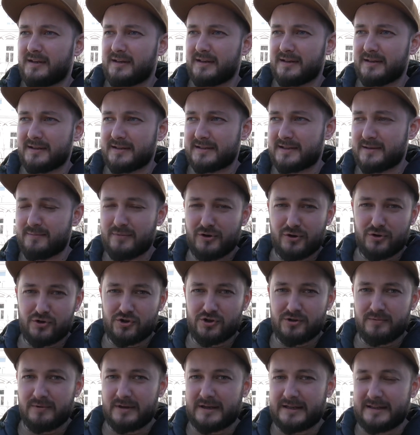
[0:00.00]
э,
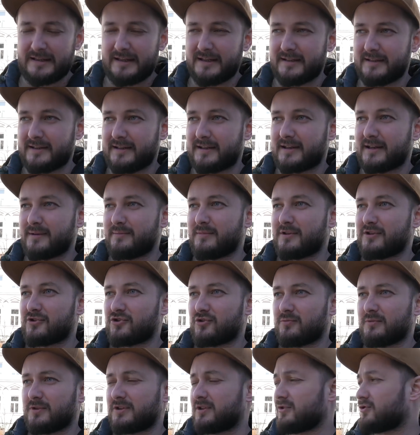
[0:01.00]
замороженными кнедликами,
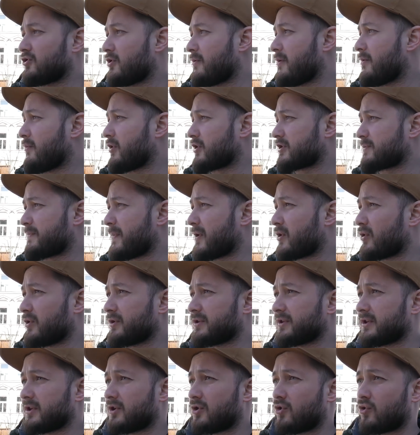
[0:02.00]
чтобы ты дома мог
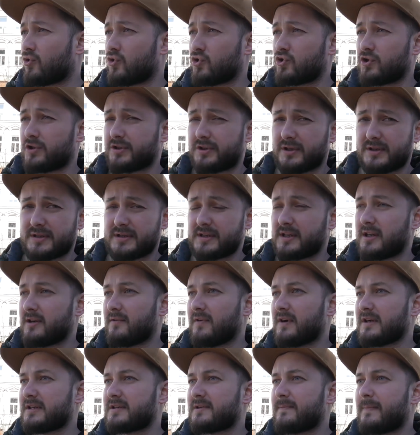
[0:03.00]
спокойно их кушать,
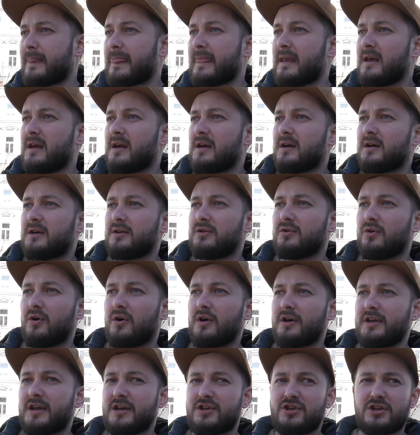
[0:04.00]
разогревать.
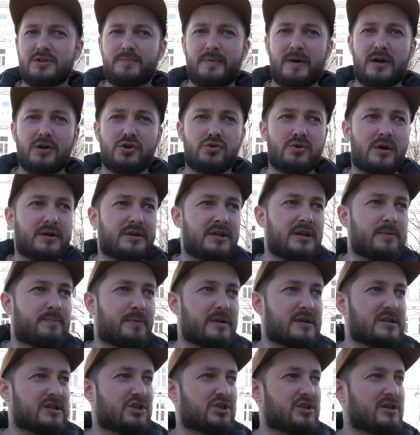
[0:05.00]
Но я сейчас покажу, какие
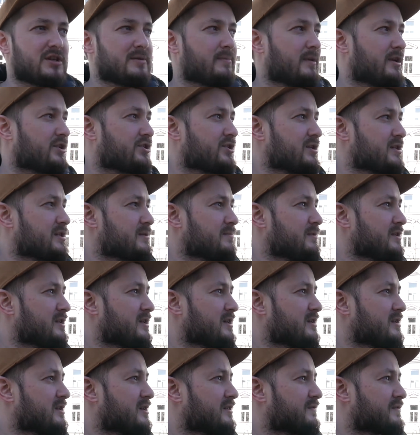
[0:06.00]
произошли небольшие
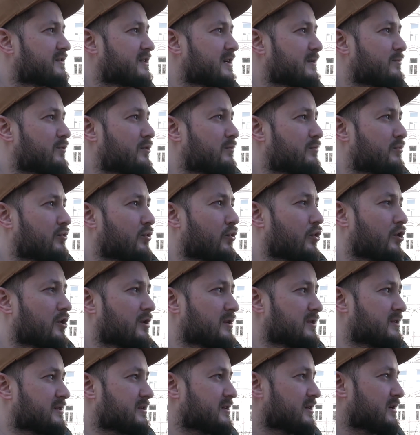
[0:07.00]
изменения в самом
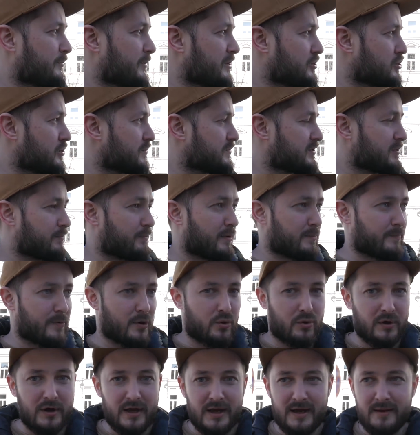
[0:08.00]
городе. Пойдемте
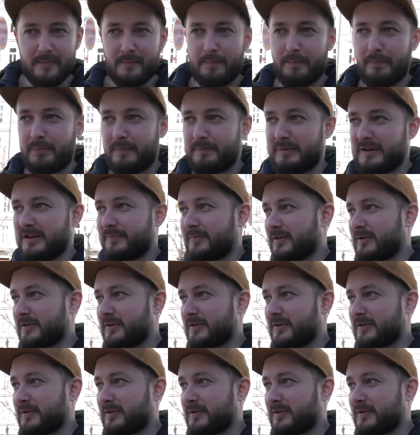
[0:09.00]
попогуляем, по